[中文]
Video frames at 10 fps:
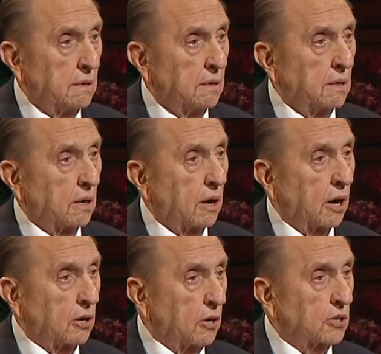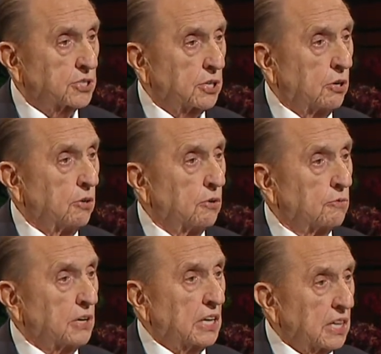除非我们也同
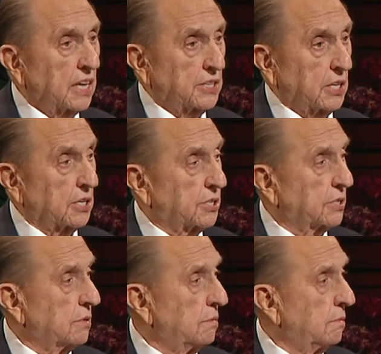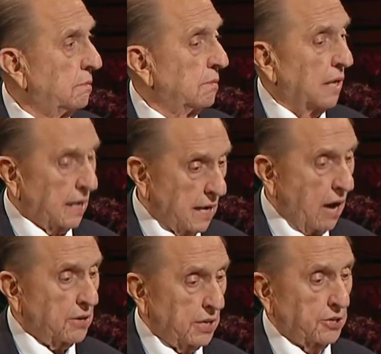样的不屈不挠，
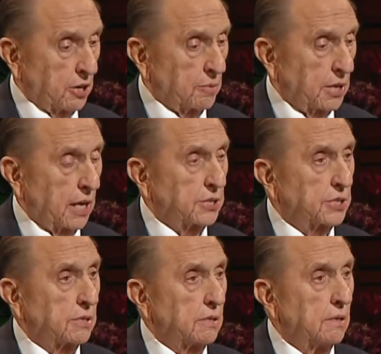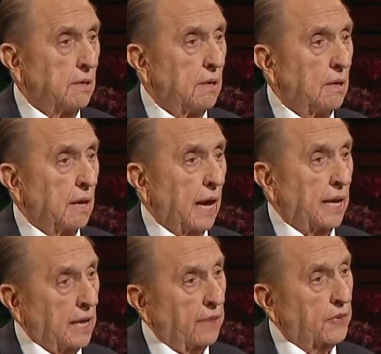下定决心。
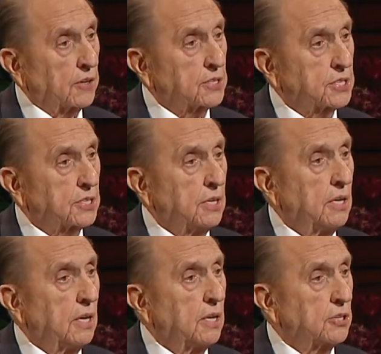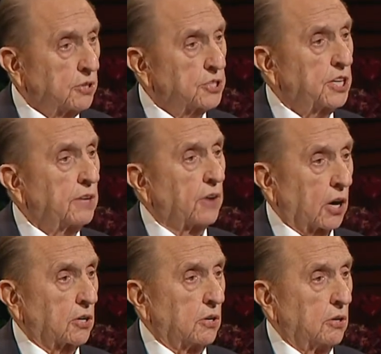努力达
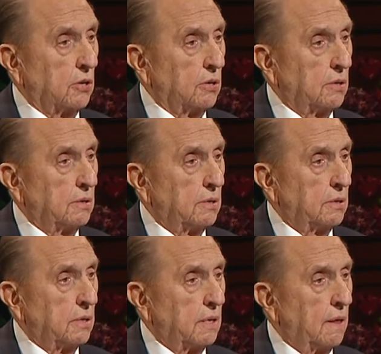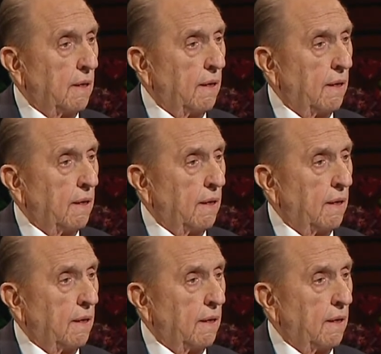成我们的目标。